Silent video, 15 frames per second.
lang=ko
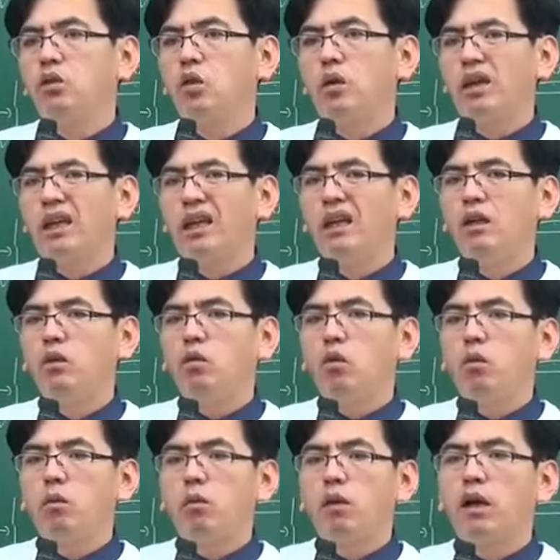총
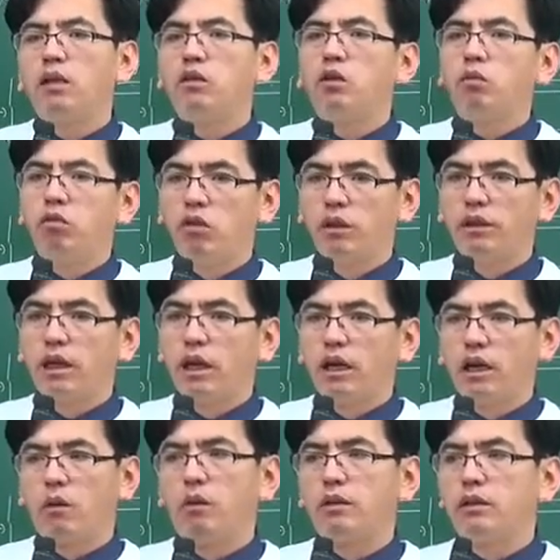7가지로
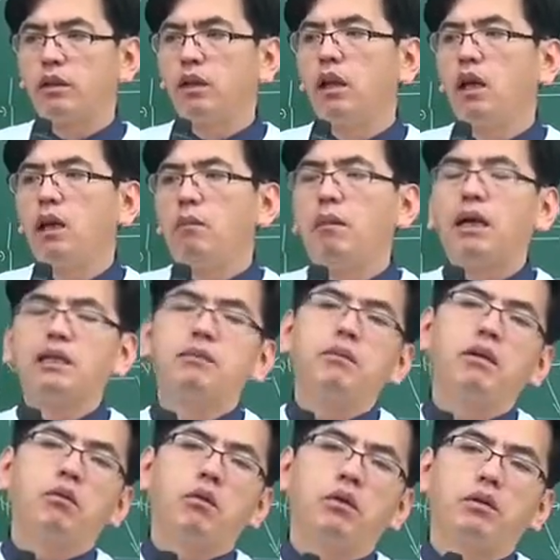분류한다라고 해서
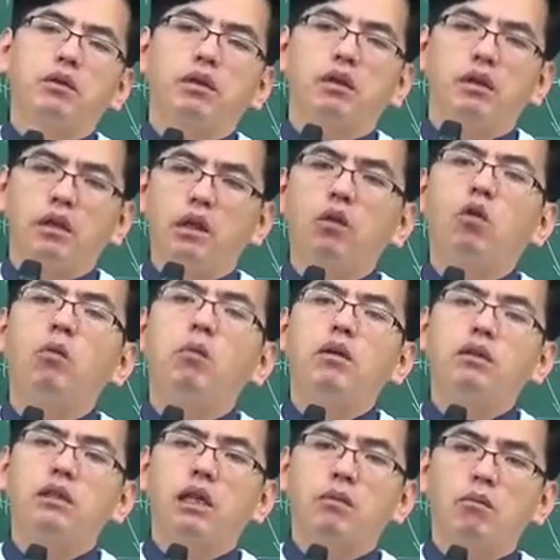마지막 외웠던 거
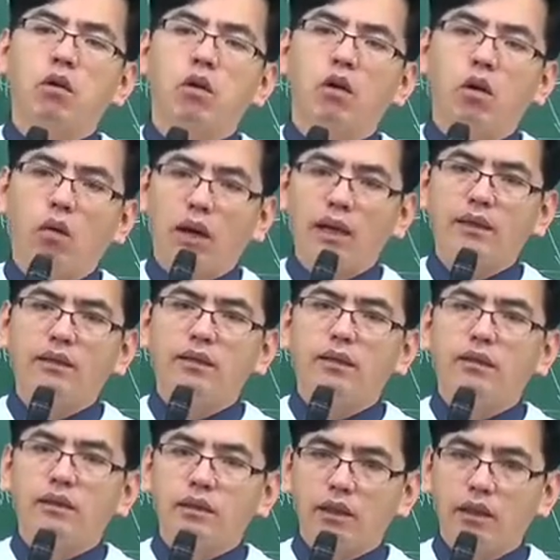7번 장목
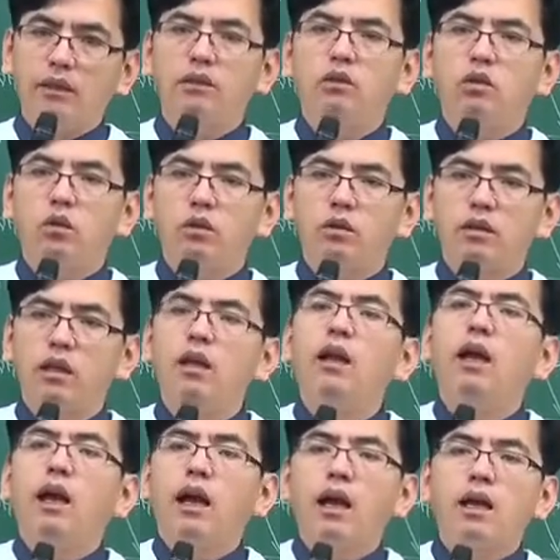환경 기초시설
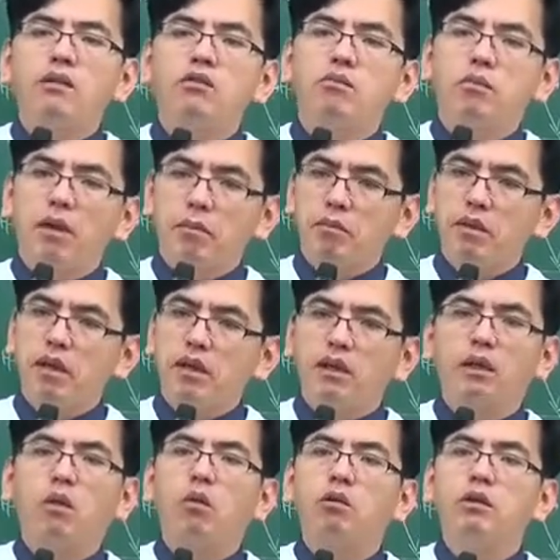하수 폐폐
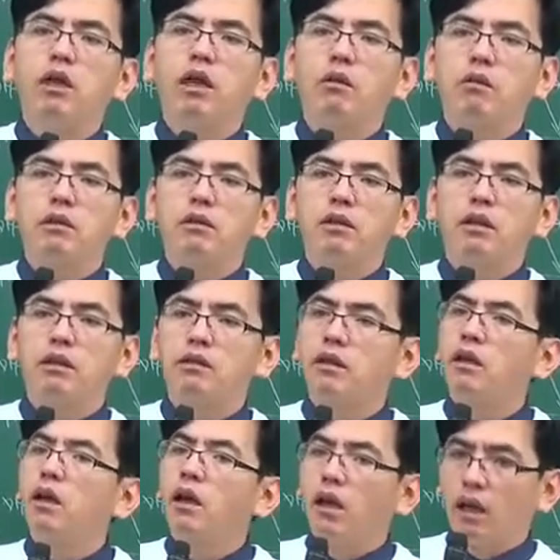이렇게 외워달라고 그랬어요.
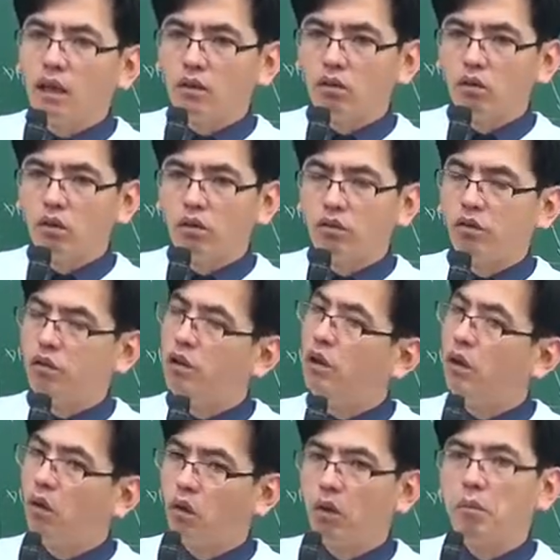그래서 하수도
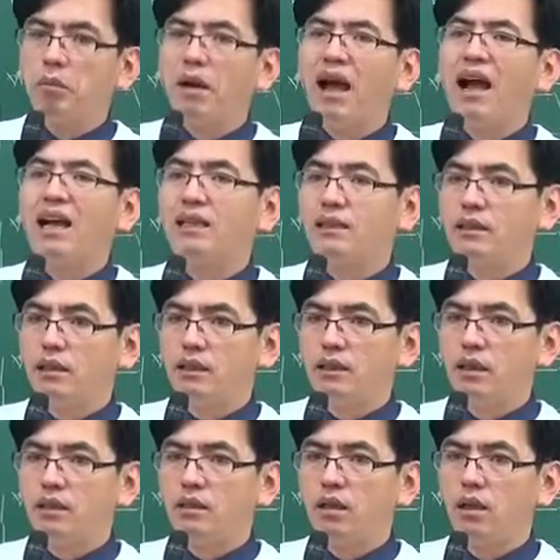수질 오염 방지
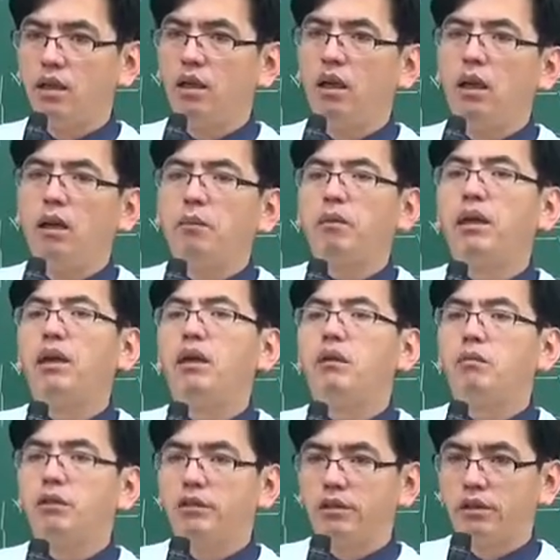시설
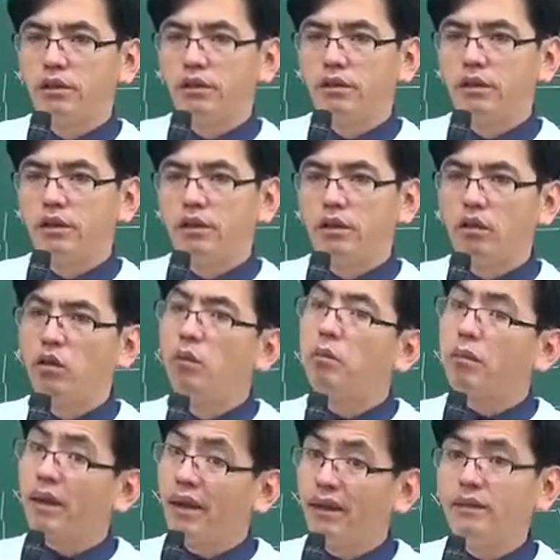폐기물 처리 시설 그리고
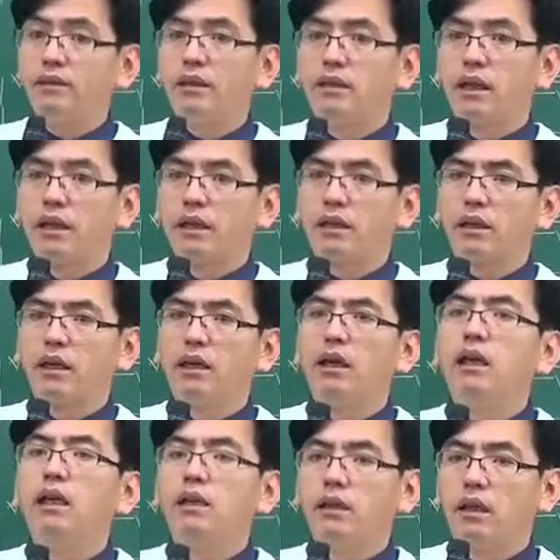폐차장 이렇게
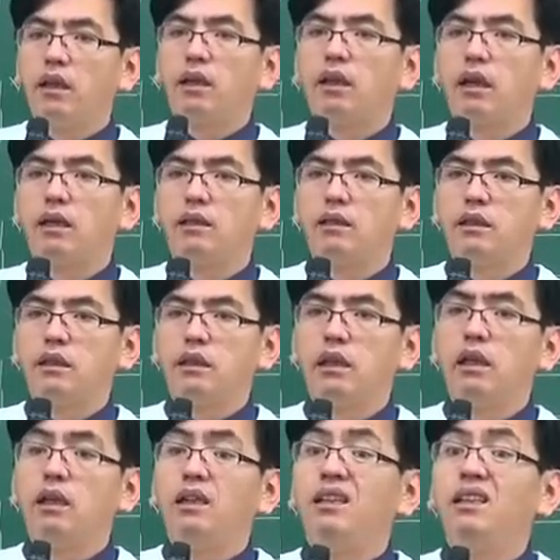네
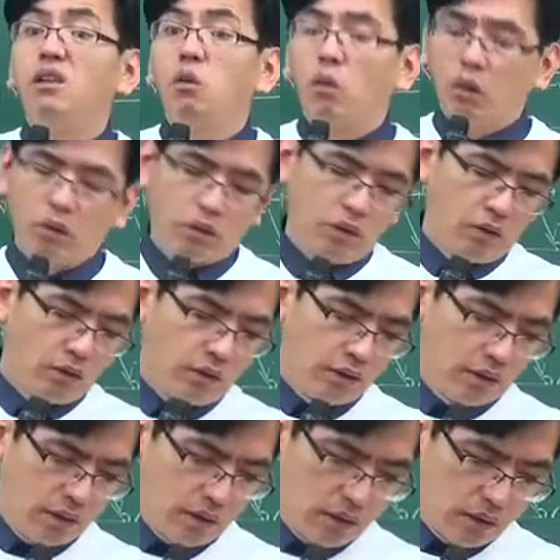가지를 외웠다고
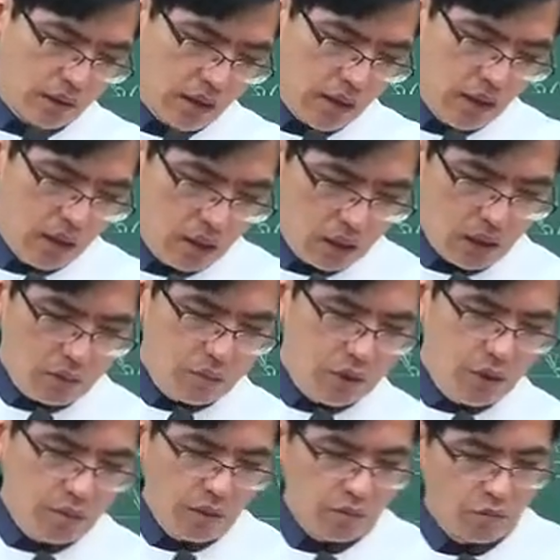쳤을 때
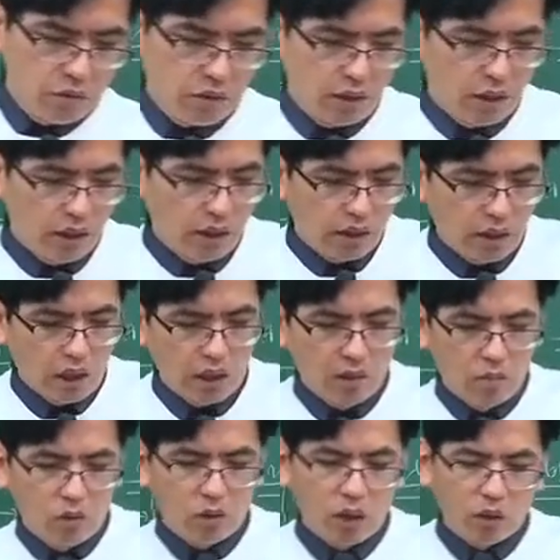27번 문제 다른 건
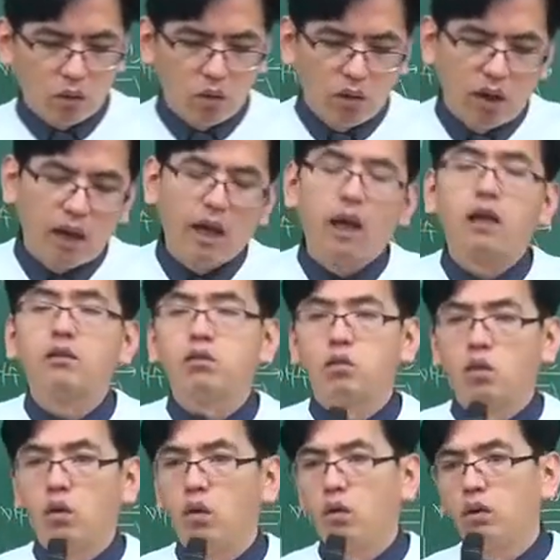모르겠고
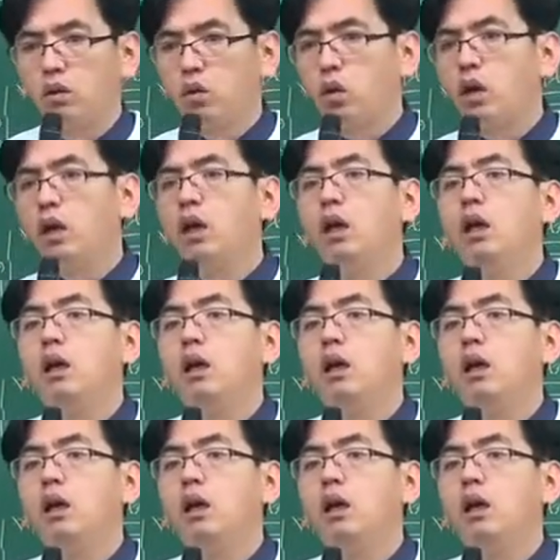하수도 이게